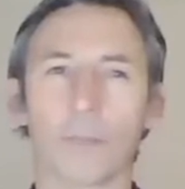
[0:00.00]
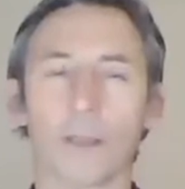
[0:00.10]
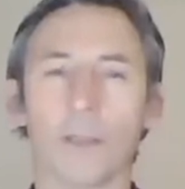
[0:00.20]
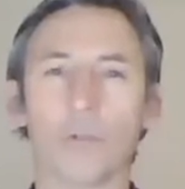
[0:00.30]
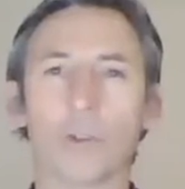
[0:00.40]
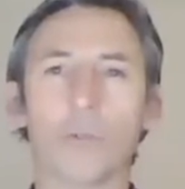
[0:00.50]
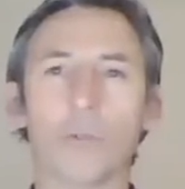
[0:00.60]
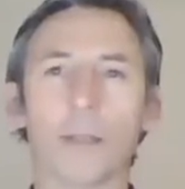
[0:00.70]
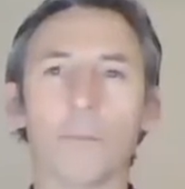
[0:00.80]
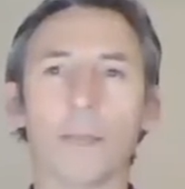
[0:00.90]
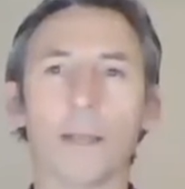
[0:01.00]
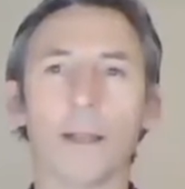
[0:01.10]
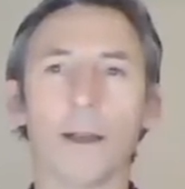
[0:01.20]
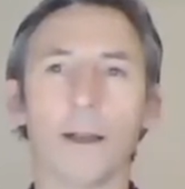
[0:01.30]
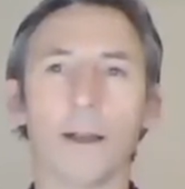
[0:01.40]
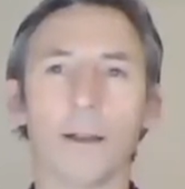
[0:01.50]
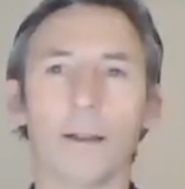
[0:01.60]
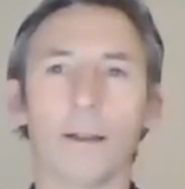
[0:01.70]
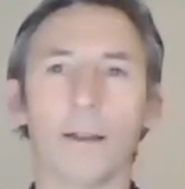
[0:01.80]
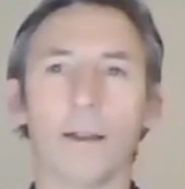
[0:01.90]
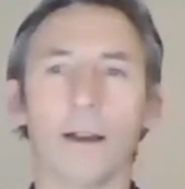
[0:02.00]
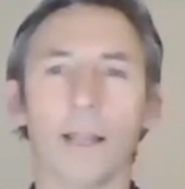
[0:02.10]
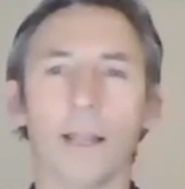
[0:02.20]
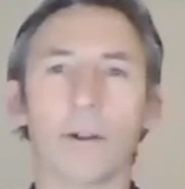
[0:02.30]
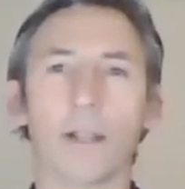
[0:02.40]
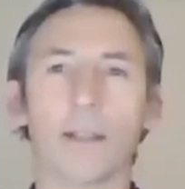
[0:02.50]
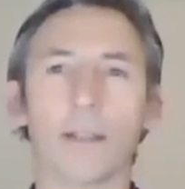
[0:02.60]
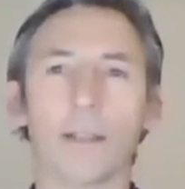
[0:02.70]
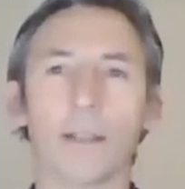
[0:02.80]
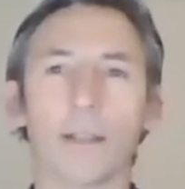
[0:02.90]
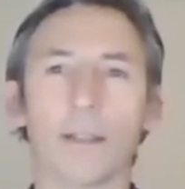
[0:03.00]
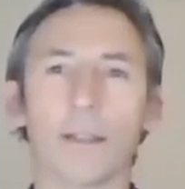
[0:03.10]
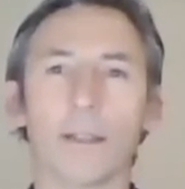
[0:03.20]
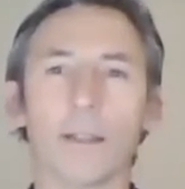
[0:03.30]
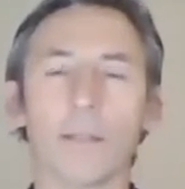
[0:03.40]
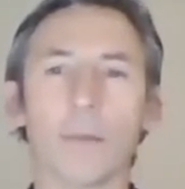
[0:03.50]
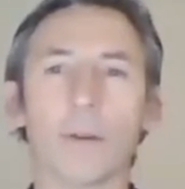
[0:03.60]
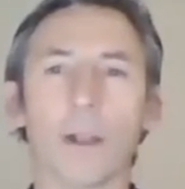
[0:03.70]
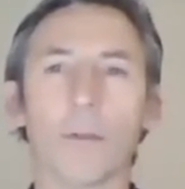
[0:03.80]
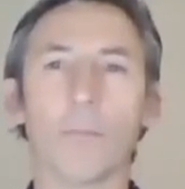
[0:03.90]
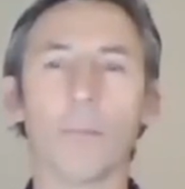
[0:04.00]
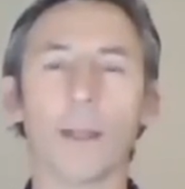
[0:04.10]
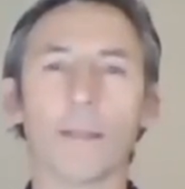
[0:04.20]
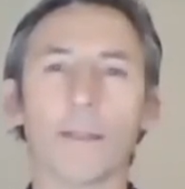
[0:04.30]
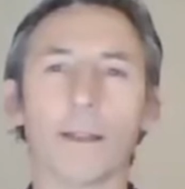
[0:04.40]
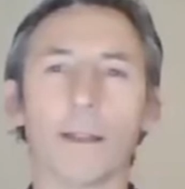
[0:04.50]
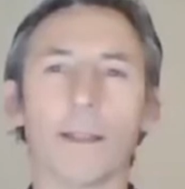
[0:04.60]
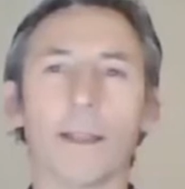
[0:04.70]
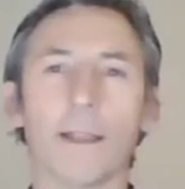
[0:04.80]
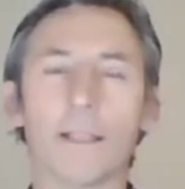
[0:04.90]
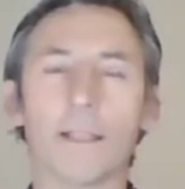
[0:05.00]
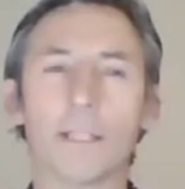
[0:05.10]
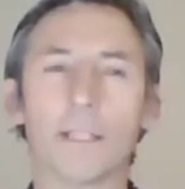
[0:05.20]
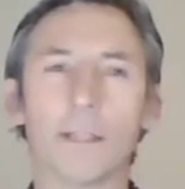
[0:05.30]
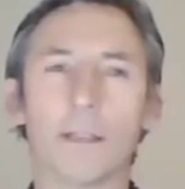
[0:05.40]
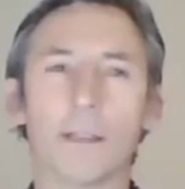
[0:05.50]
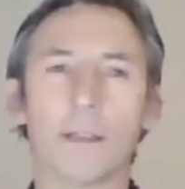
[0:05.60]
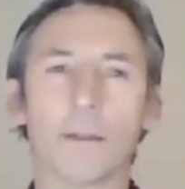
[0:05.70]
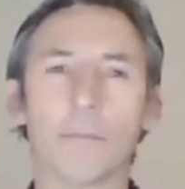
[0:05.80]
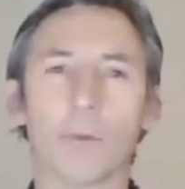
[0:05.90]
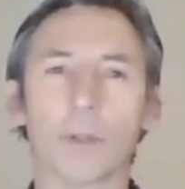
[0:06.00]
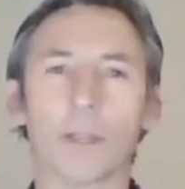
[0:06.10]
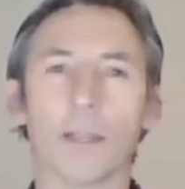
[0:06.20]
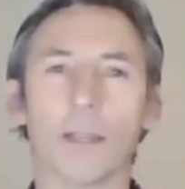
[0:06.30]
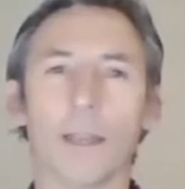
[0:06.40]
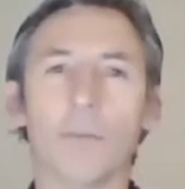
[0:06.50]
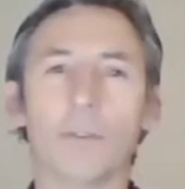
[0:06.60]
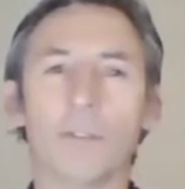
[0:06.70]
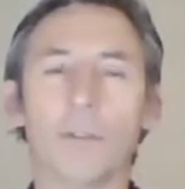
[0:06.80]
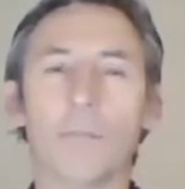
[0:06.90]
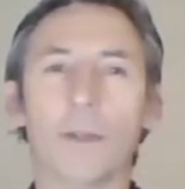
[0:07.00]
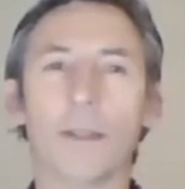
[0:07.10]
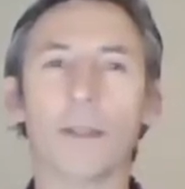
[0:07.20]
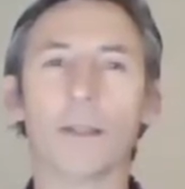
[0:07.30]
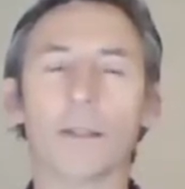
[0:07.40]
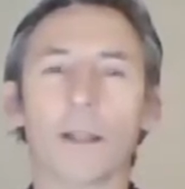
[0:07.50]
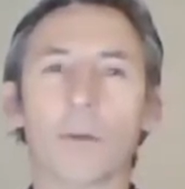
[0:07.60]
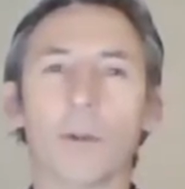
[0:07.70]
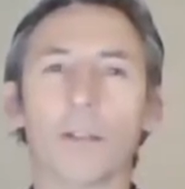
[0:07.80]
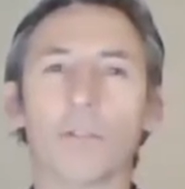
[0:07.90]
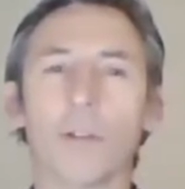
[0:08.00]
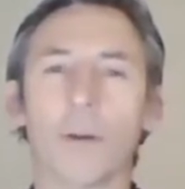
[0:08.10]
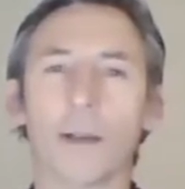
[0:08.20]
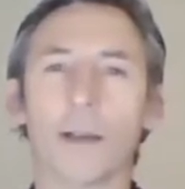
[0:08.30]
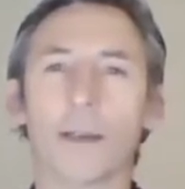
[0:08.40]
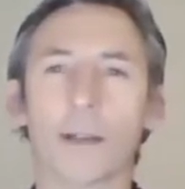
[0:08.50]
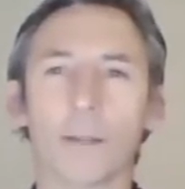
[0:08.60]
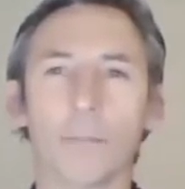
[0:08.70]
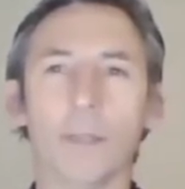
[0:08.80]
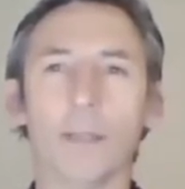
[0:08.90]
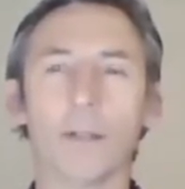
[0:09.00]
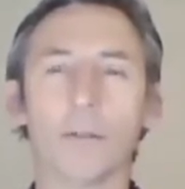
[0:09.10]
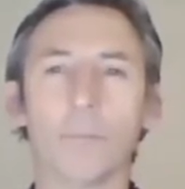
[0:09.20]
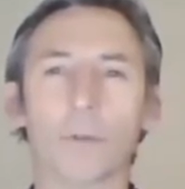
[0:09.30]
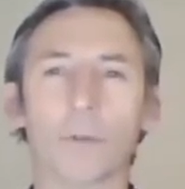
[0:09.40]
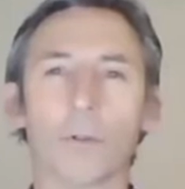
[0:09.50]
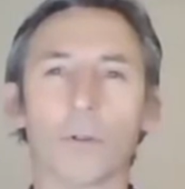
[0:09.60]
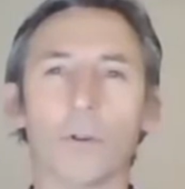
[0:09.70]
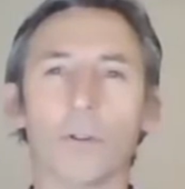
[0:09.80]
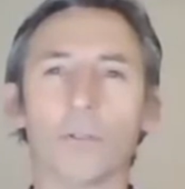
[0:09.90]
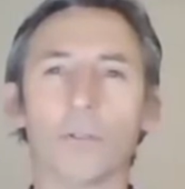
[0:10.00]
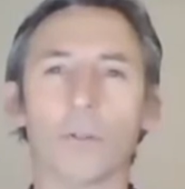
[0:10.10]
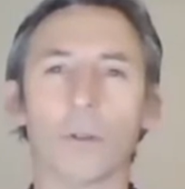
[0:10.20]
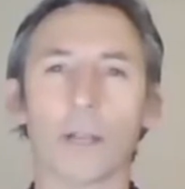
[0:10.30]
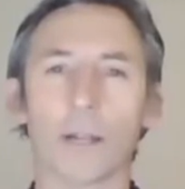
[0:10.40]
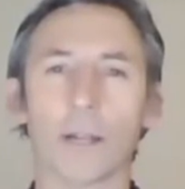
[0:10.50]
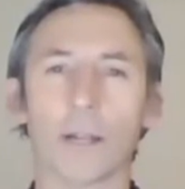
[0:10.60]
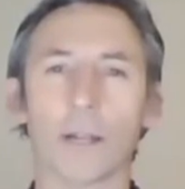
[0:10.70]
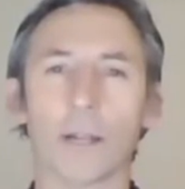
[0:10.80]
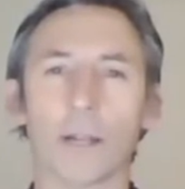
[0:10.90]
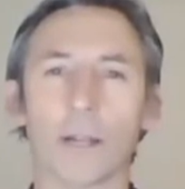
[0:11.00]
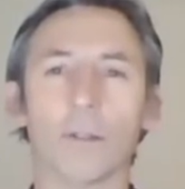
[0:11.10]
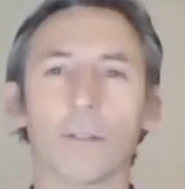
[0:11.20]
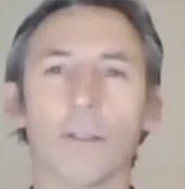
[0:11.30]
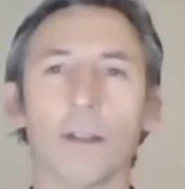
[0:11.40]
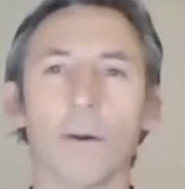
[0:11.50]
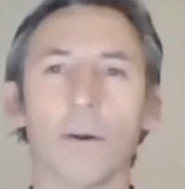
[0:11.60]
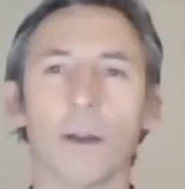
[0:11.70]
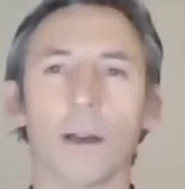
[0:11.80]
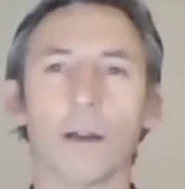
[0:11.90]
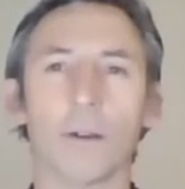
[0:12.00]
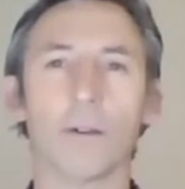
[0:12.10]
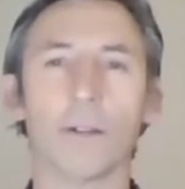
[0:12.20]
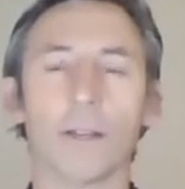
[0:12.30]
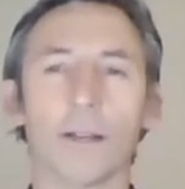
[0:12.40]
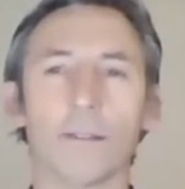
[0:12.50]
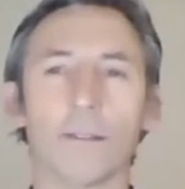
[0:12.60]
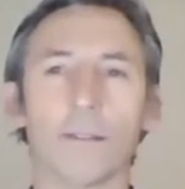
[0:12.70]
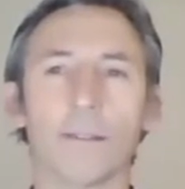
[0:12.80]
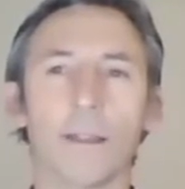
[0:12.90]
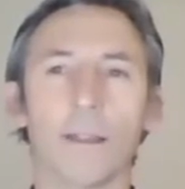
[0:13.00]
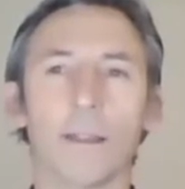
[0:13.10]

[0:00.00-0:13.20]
Eso ayuda también a, la hora de, mejorar un plan de calidad de leche porque es muy simple detectar cuáles son las vacas que repiten los protocolos, que repiten los tratamientos, es decir, las vacas crónicas,